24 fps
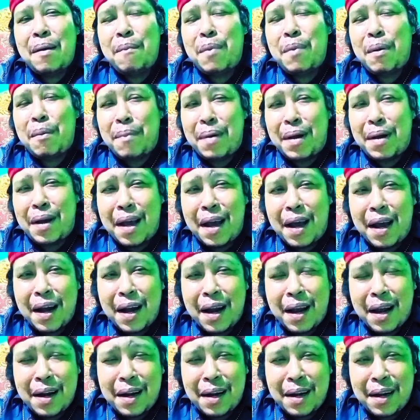
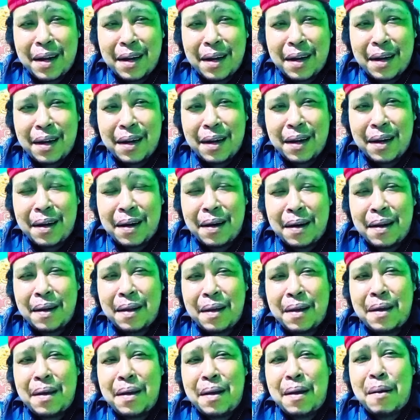pembegalan
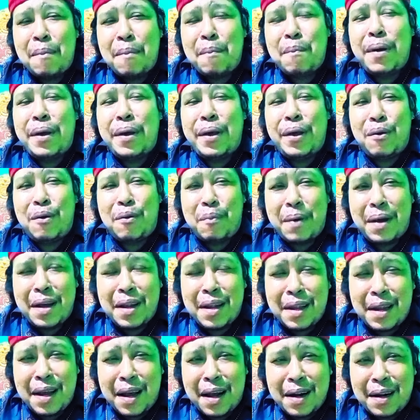
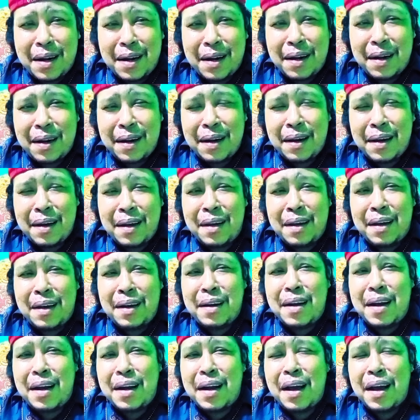pencopetan,
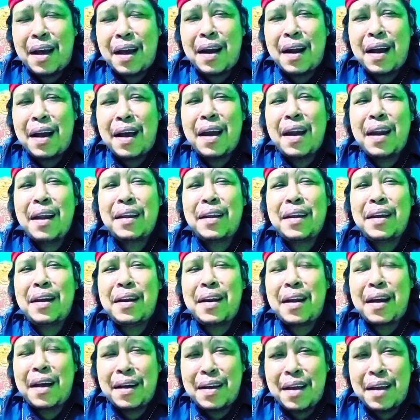dan hal-hal
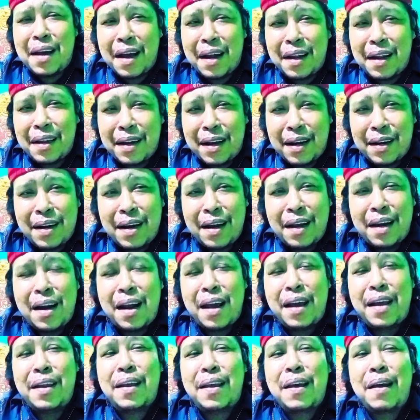tindak kejahatan yang
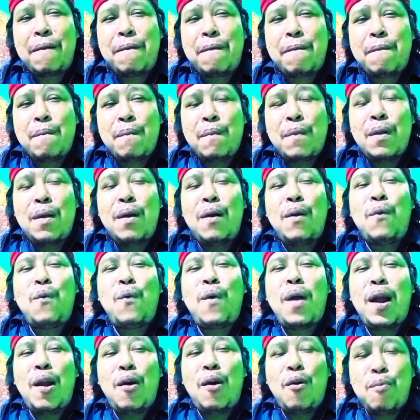lainnya.
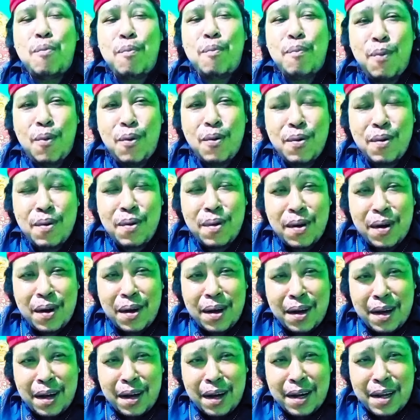Walaupun
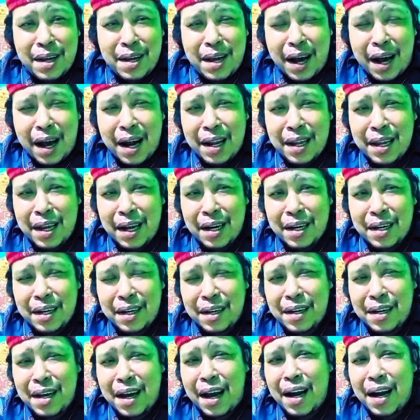
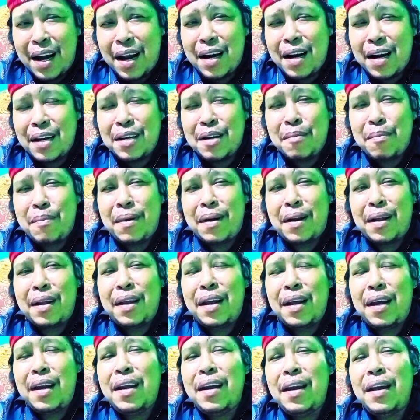kejahatan jalanan
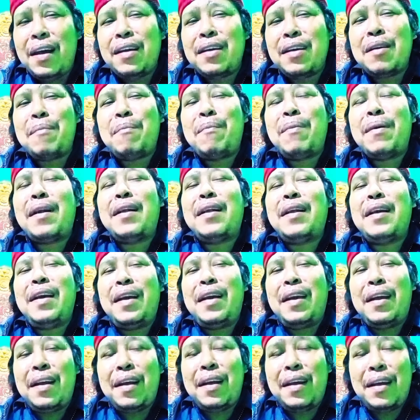seperti ini, seperti
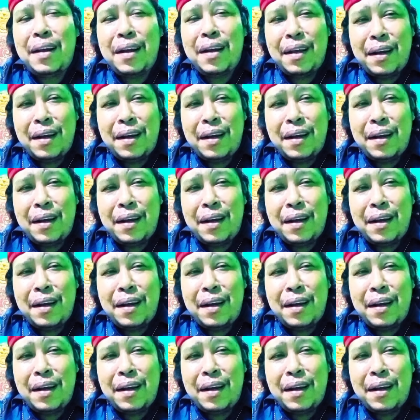ini